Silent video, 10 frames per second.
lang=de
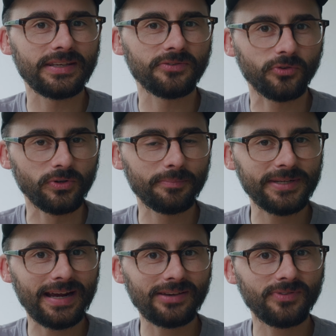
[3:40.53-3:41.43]
sehr früh
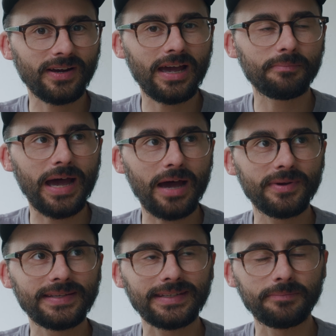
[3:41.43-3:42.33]
damit angefangen haben.
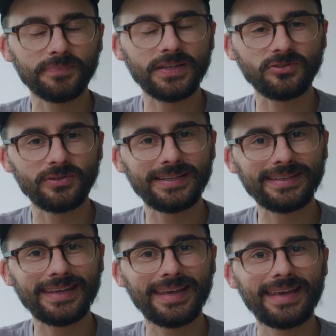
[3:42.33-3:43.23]
Aber es gibt natürlich